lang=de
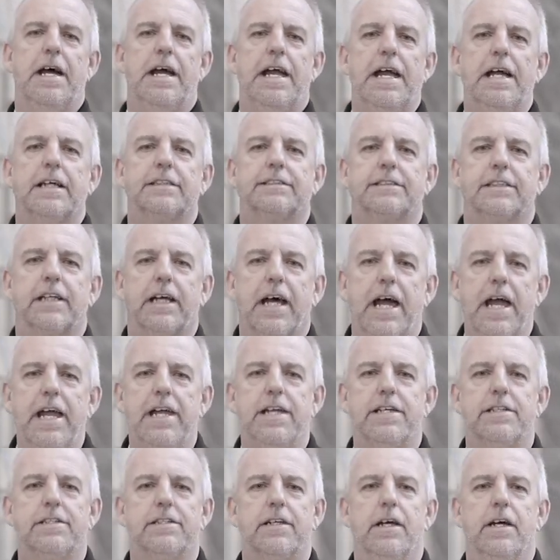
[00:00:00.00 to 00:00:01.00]
Erst
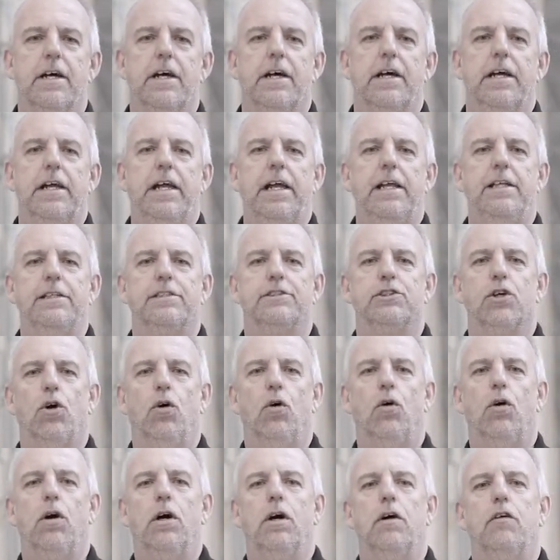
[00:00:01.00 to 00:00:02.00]
recht in
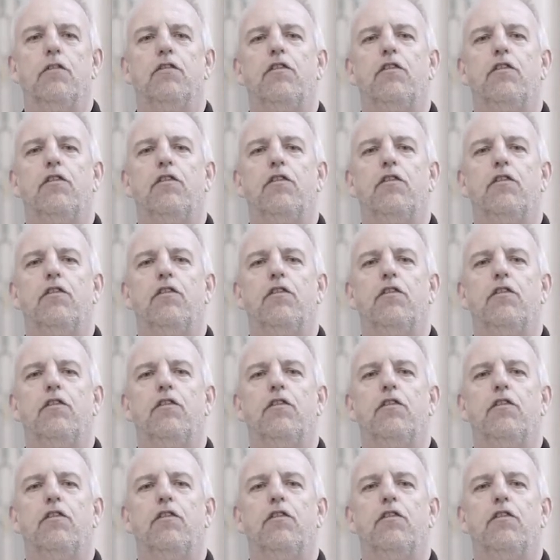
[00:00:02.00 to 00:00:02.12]
so